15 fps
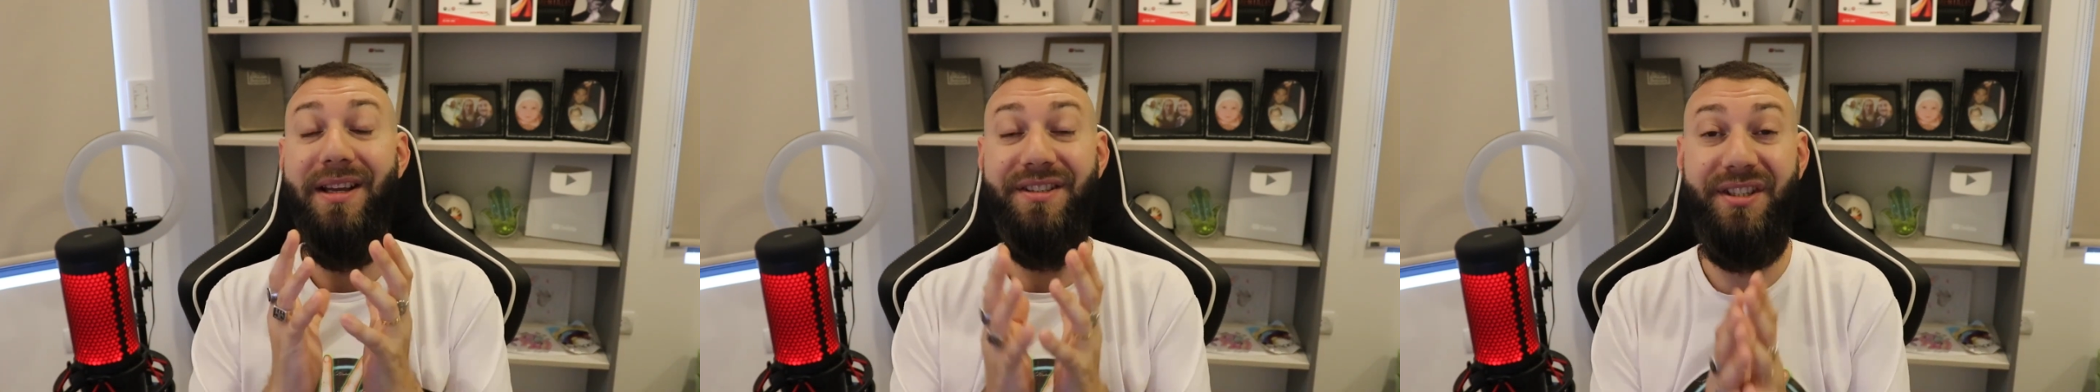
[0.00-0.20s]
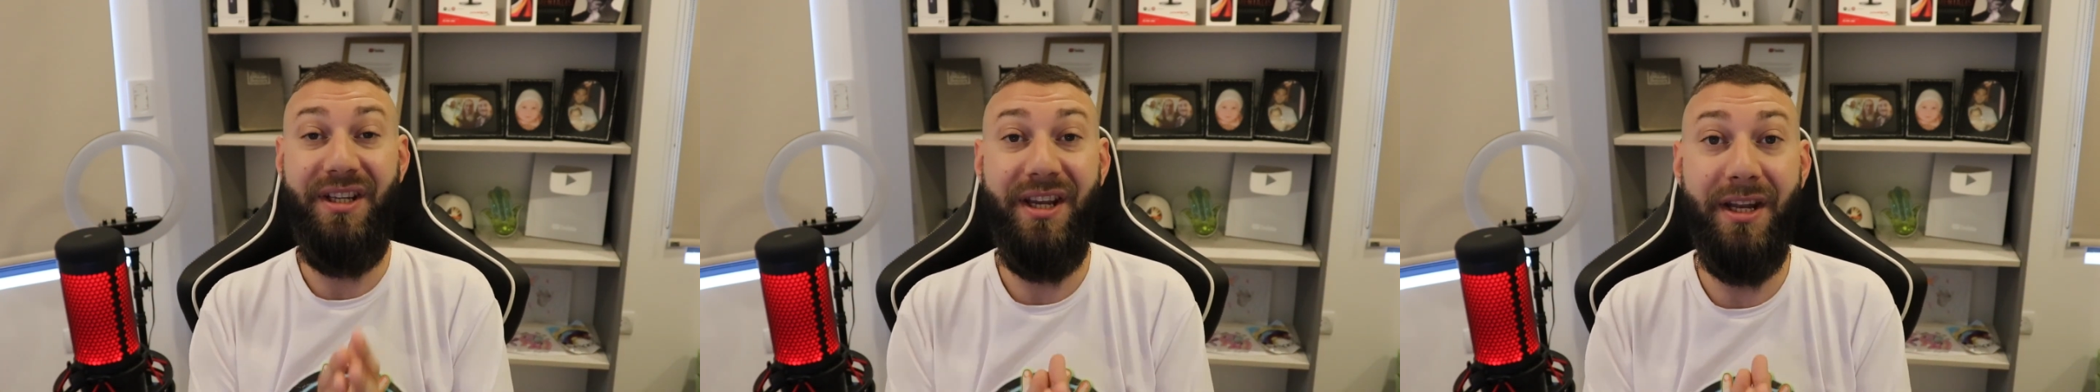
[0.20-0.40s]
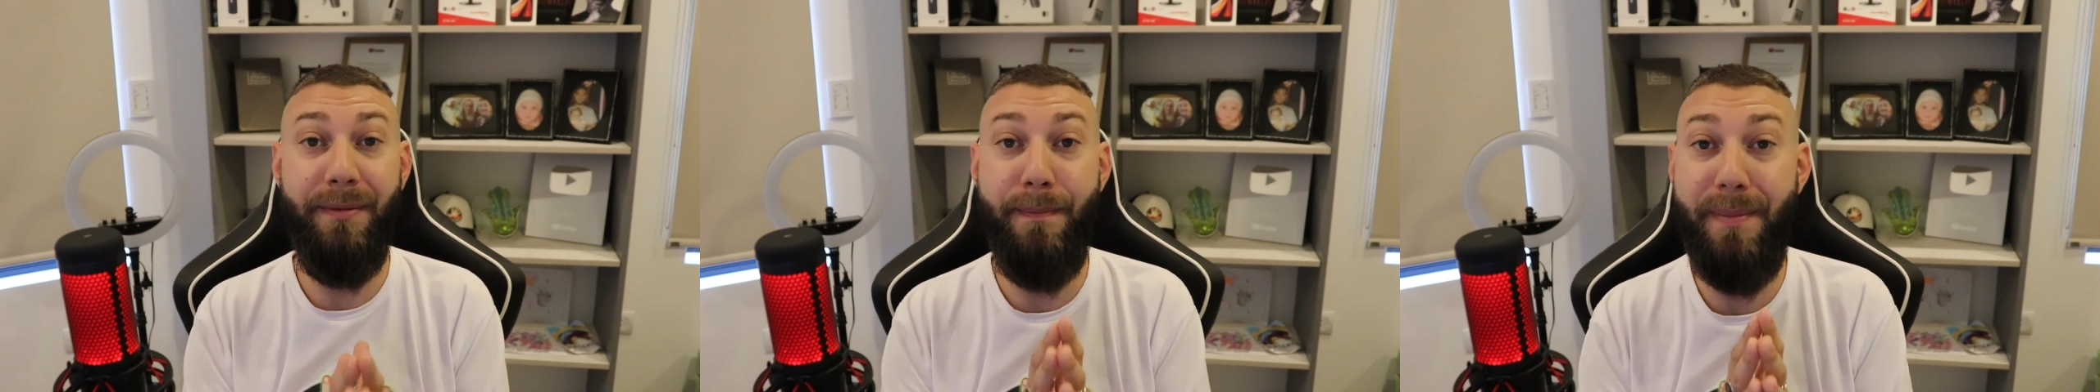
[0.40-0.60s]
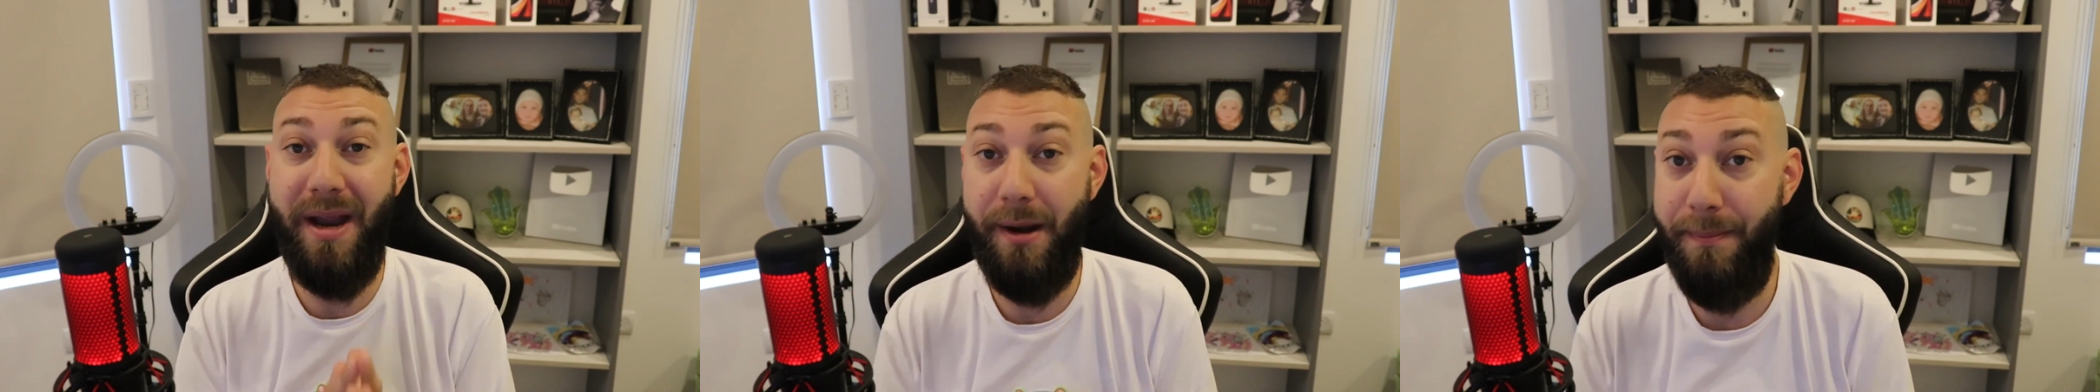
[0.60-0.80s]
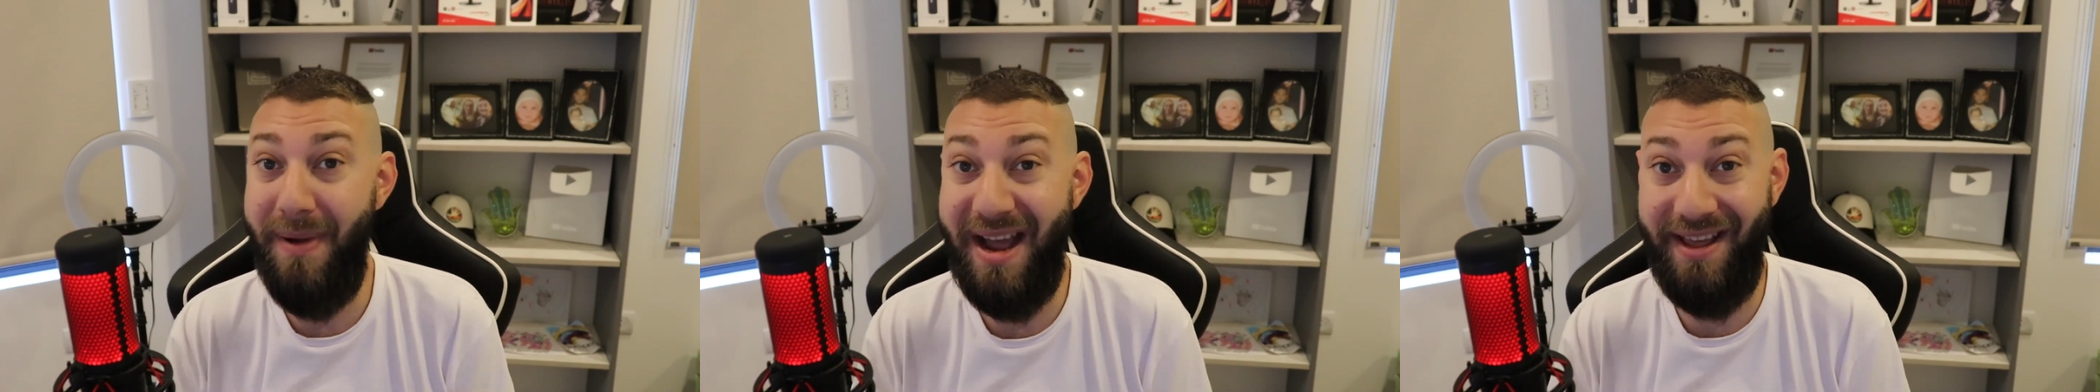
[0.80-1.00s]
Si quieren
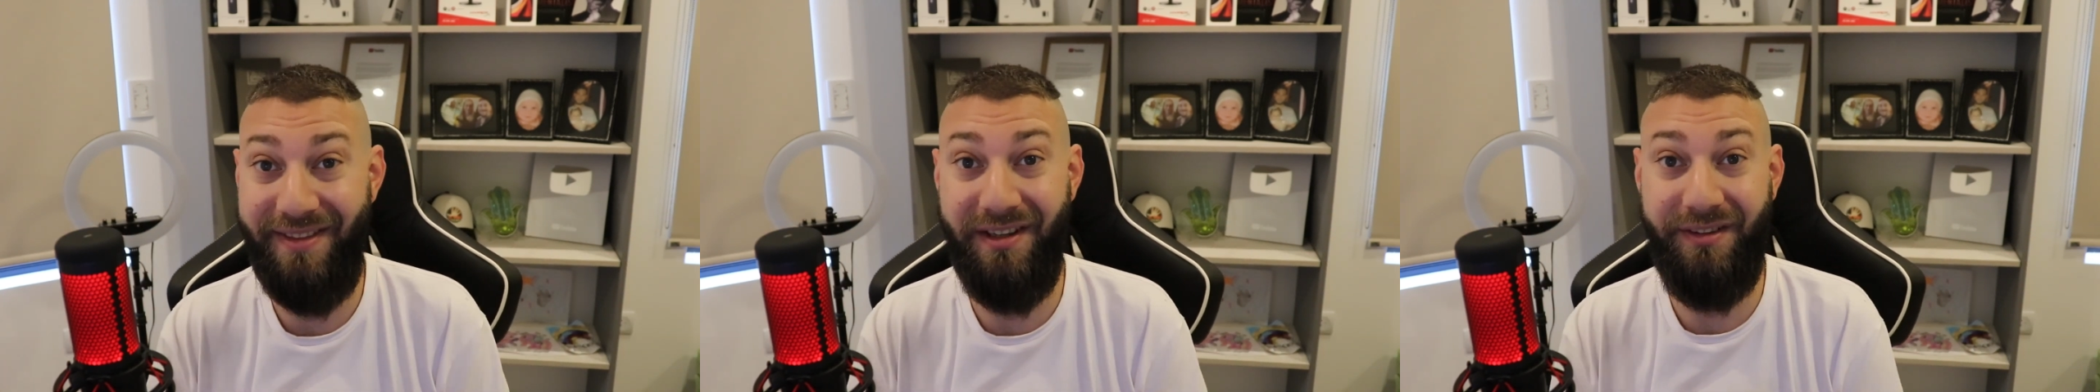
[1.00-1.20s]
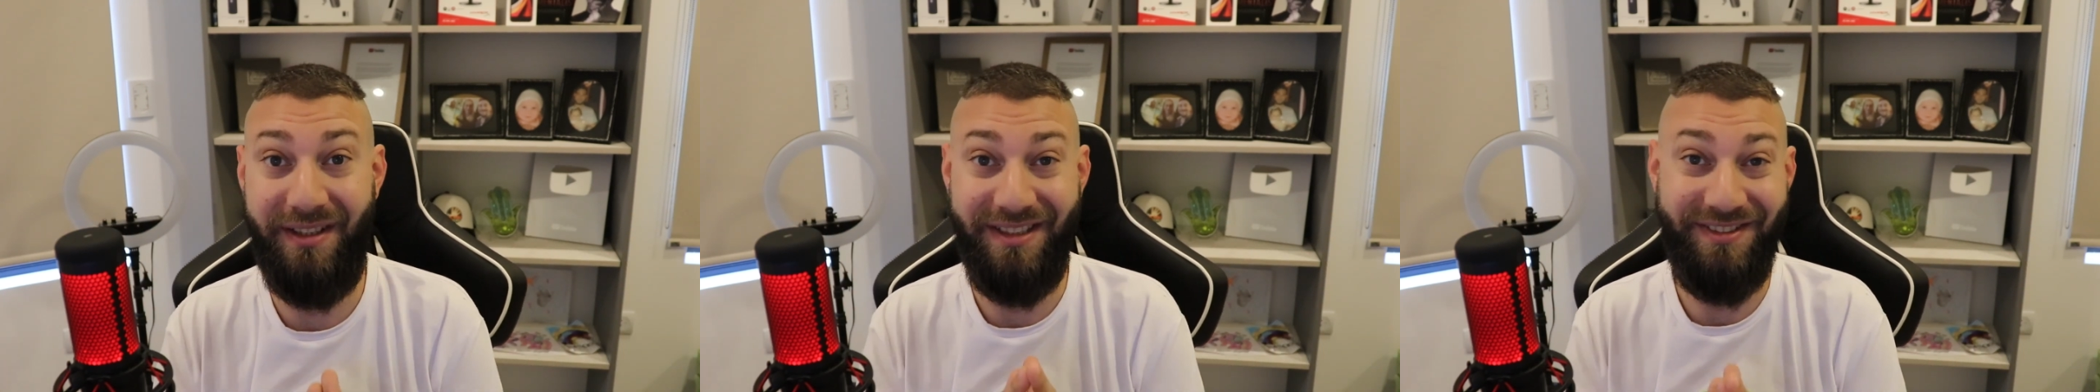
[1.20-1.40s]
ver más de esta